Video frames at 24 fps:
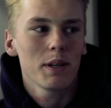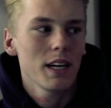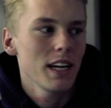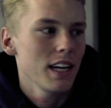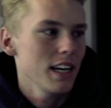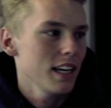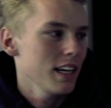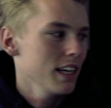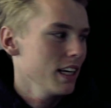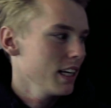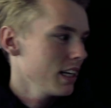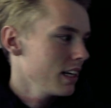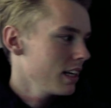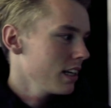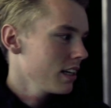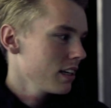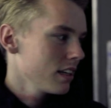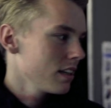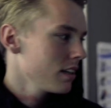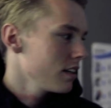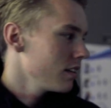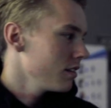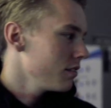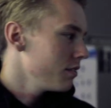mal ein
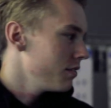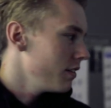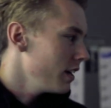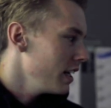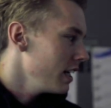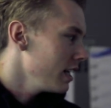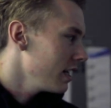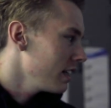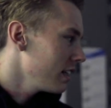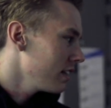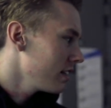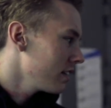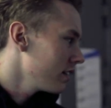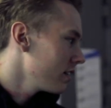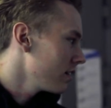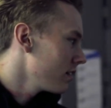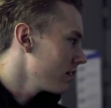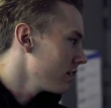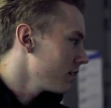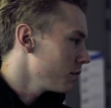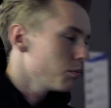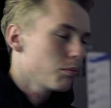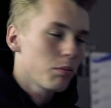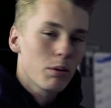
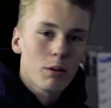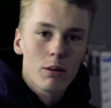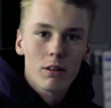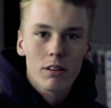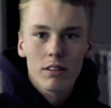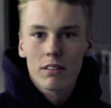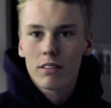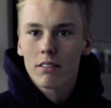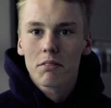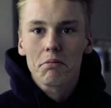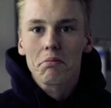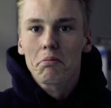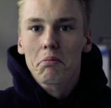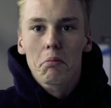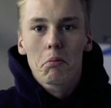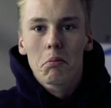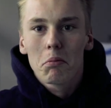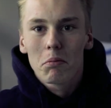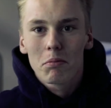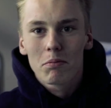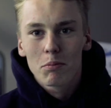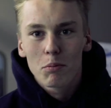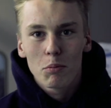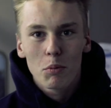Felgenporn.
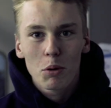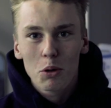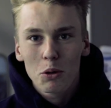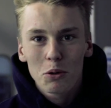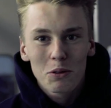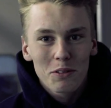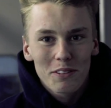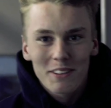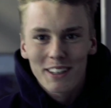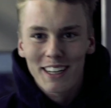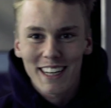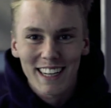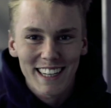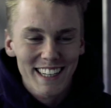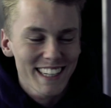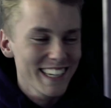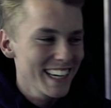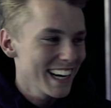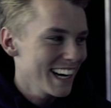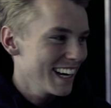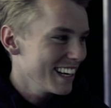Wo? Keine